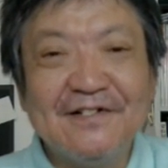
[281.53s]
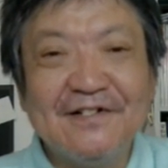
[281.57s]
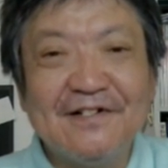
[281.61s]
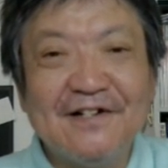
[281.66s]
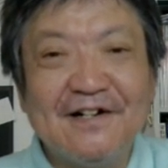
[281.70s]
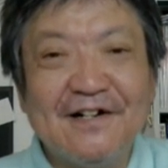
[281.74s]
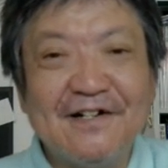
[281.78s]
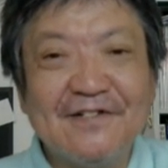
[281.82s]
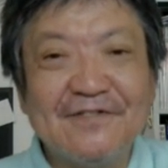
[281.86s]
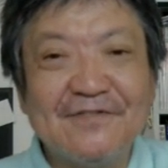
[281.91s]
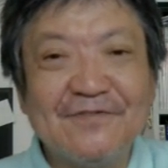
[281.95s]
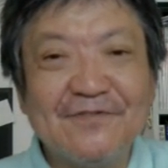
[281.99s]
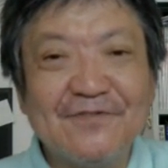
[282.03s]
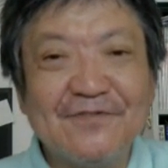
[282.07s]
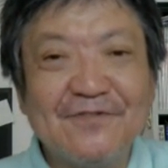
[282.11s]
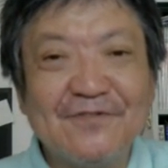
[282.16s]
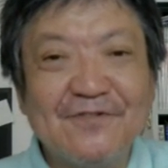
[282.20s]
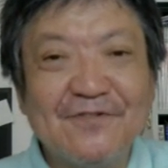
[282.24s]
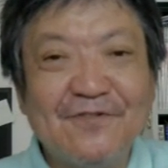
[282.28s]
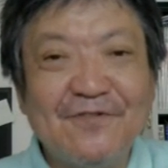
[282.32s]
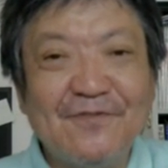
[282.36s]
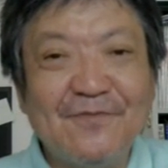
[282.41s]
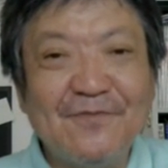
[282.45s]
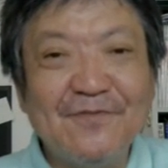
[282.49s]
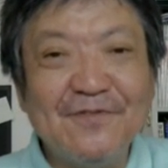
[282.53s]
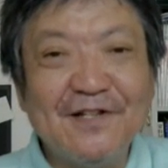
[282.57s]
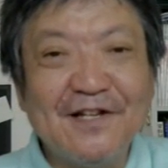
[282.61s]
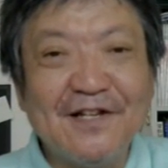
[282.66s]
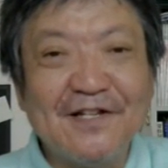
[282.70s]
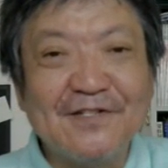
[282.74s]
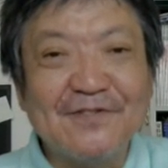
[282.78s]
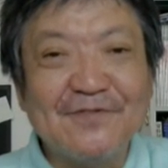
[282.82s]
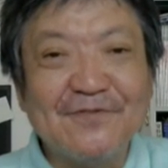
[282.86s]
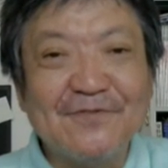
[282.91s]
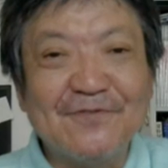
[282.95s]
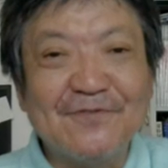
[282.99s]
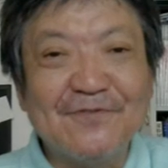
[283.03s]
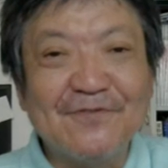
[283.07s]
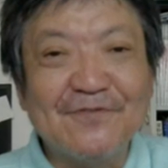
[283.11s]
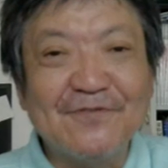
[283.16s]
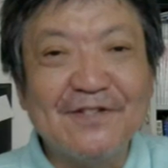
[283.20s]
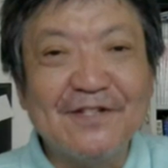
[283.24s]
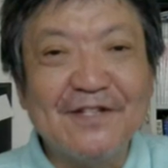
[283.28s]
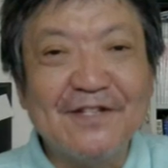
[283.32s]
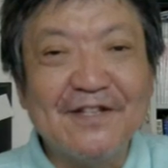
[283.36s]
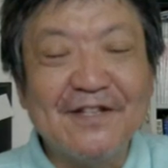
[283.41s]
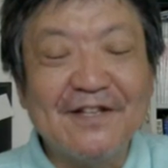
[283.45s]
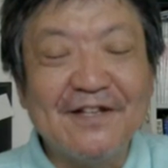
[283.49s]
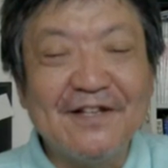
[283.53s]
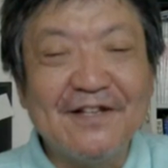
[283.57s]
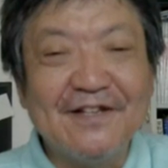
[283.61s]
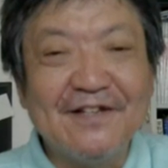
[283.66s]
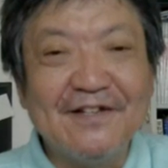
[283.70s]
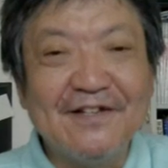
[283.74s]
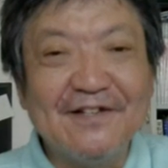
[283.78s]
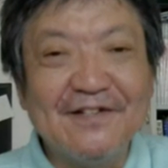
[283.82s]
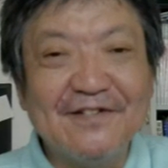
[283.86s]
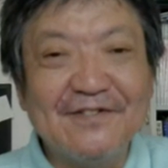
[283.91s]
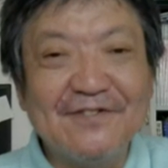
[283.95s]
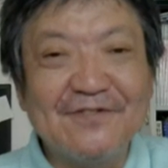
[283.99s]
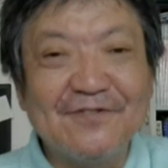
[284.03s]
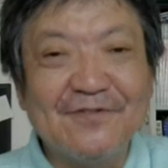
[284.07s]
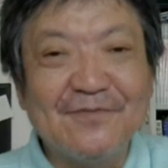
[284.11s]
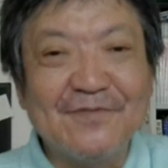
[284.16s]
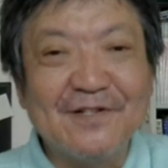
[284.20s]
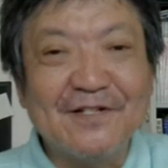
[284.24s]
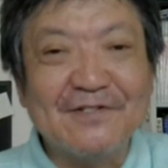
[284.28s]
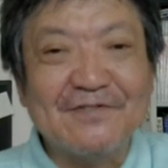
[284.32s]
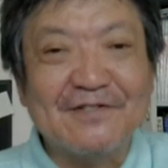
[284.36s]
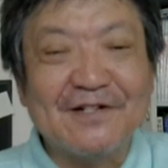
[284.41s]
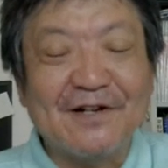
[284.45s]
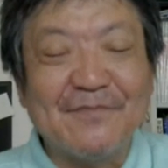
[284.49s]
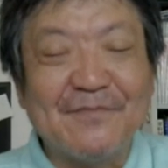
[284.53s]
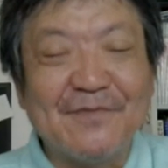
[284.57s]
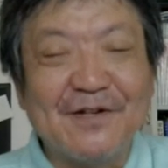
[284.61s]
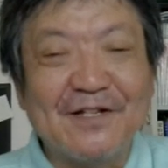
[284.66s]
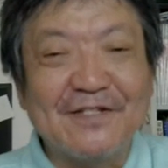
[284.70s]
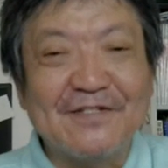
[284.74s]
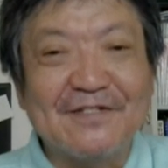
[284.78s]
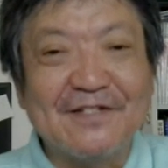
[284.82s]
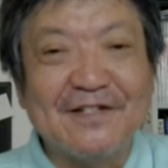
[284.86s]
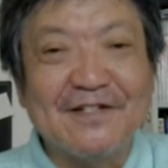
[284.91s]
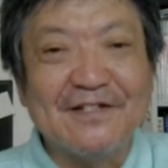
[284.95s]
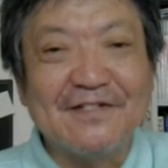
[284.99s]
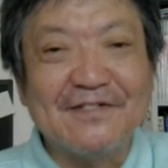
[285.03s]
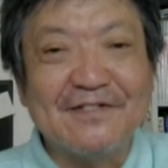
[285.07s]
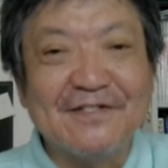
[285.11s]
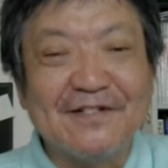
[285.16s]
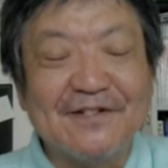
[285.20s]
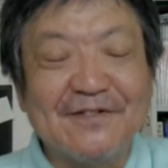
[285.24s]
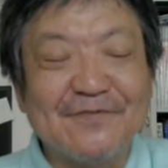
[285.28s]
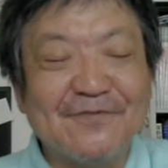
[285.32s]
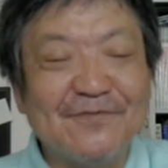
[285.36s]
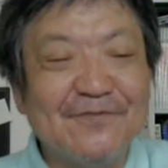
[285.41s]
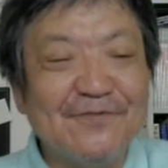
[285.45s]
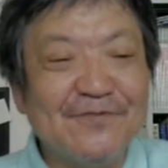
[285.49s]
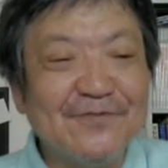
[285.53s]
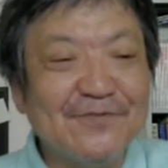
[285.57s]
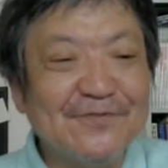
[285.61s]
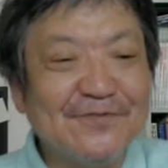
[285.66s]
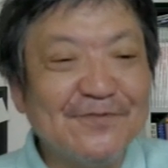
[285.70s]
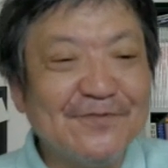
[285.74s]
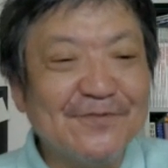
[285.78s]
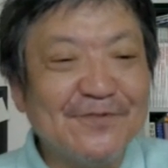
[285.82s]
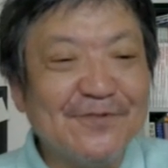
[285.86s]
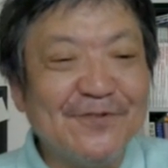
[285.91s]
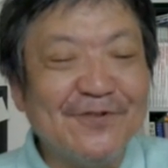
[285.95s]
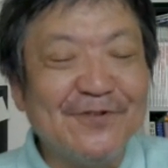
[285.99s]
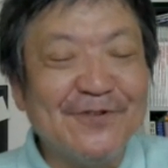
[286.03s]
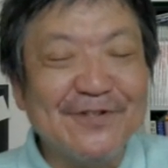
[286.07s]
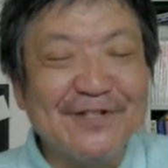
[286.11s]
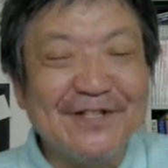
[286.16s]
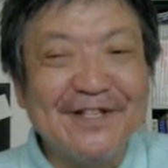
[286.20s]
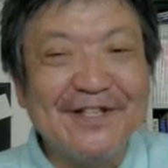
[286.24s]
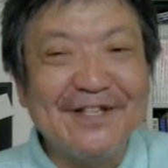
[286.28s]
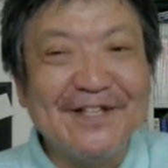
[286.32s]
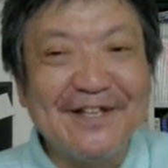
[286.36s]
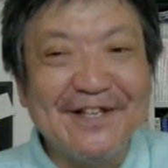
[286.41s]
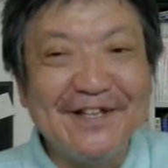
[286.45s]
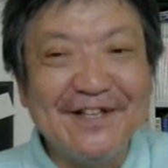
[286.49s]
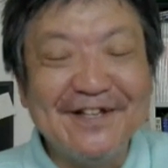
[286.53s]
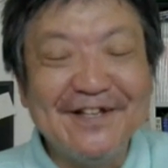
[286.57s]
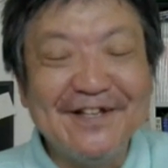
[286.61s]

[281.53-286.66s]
あのしょうもないところでねしょうもなく頑張ってですねこういうところでね